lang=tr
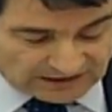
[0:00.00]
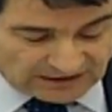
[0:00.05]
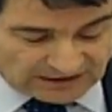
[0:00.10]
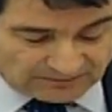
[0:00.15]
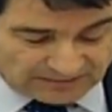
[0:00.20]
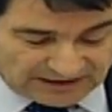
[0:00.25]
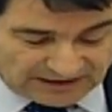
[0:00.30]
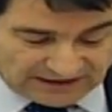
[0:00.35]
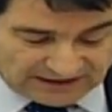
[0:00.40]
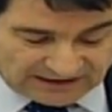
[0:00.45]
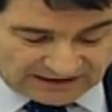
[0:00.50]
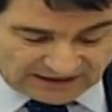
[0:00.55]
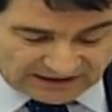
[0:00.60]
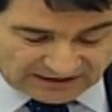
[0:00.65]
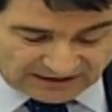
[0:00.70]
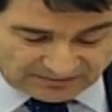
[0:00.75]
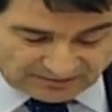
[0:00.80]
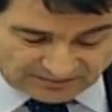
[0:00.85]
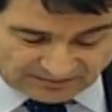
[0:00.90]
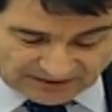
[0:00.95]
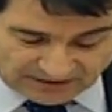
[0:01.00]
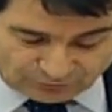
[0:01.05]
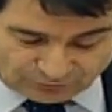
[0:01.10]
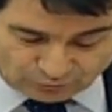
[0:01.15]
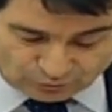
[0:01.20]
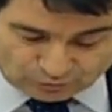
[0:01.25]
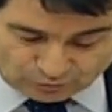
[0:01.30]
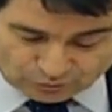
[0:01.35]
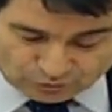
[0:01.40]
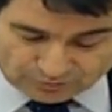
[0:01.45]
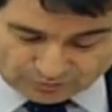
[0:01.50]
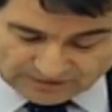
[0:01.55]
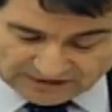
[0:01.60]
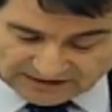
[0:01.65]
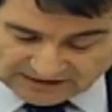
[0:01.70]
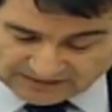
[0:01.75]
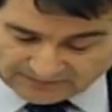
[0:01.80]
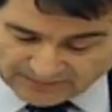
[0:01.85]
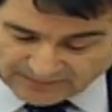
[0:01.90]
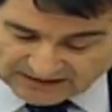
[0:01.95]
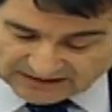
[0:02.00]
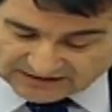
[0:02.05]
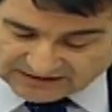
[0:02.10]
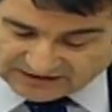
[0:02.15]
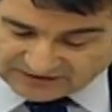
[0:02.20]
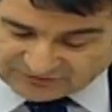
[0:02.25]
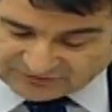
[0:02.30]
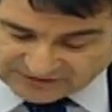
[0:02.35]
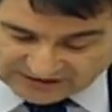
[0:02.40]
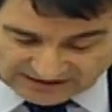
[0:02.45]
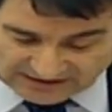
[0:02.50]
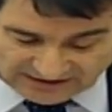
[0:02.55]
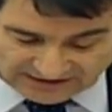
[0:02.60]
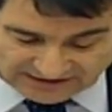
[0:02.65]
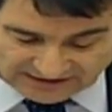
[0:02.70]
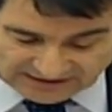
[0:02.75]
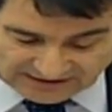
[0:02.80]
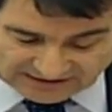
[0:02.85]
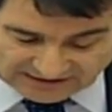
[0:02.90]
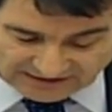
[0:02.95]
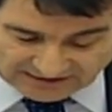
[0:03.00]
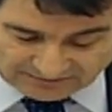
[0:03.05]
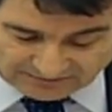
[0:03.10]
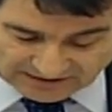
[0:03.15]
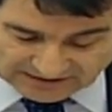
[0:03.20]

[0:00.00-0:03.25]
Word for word: Bilindiği gibi mevcut durumda teşvikten yararlanma